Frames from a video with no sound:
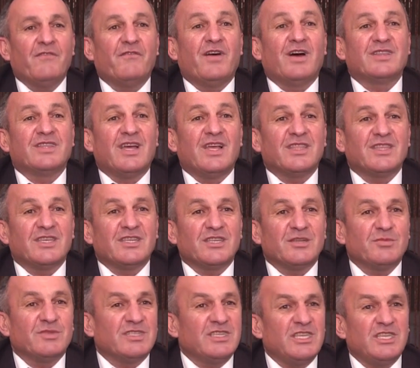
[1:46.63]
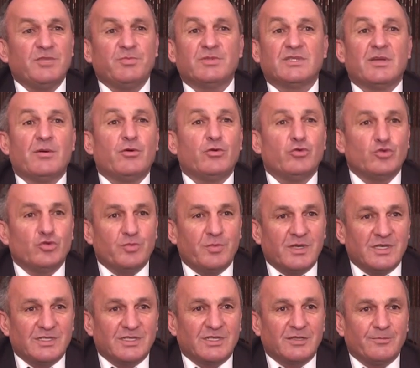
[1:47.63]
vatandaşımızı hiçbir zaman
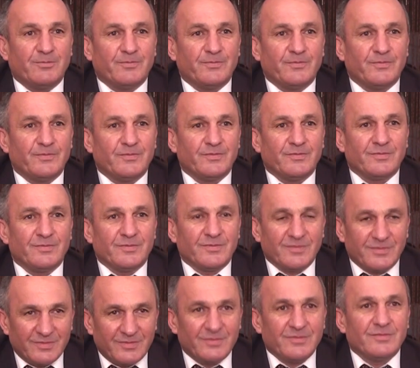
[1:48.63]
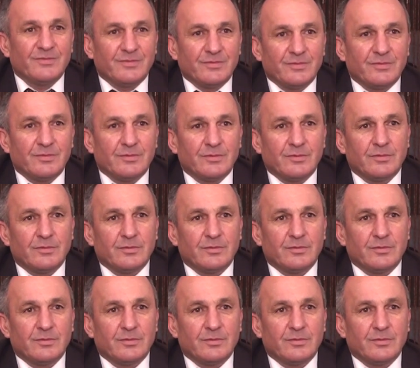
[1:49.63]
üzmeyiz. Ne kadar güzel. Aslında